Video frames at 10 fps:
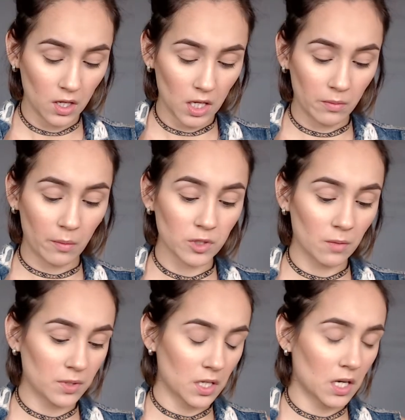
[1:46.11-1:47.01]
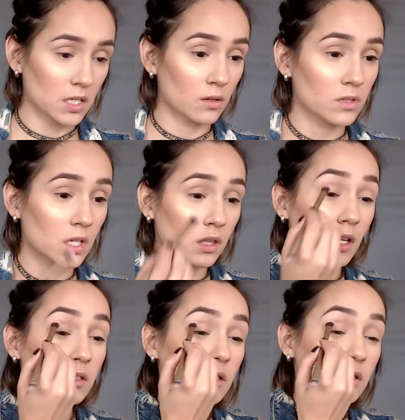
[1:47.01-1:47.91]
y vamos a empezar a hacer nuestra
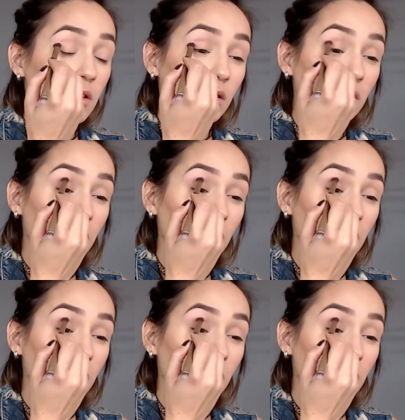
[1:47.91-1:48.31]
transición.